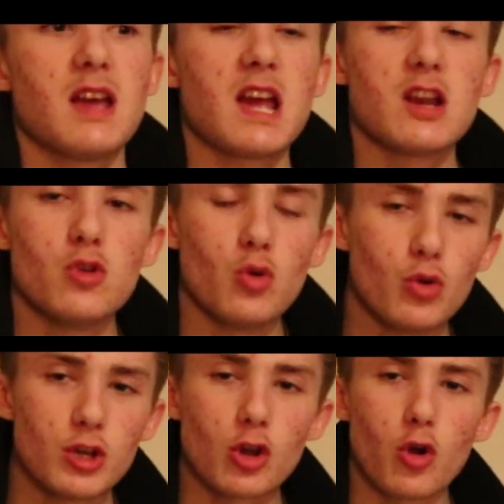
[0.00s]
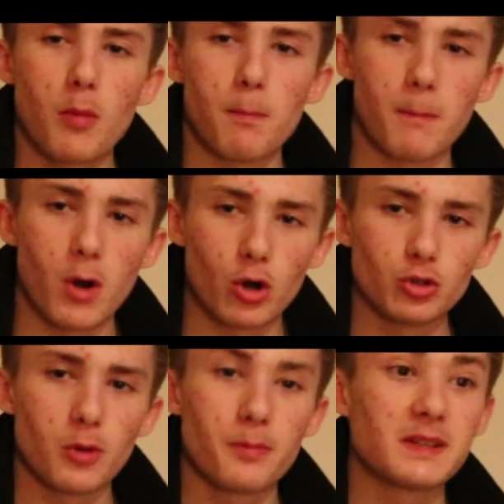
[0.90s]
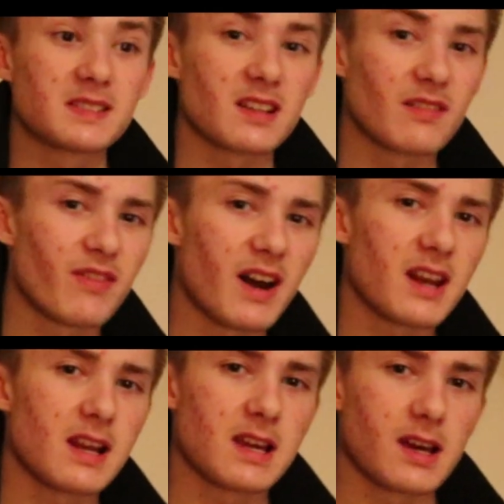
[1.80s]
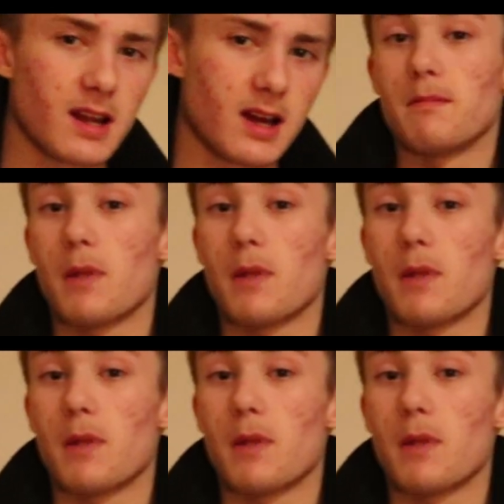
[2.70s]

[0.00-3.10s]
è l'unico modo per salvare il canale.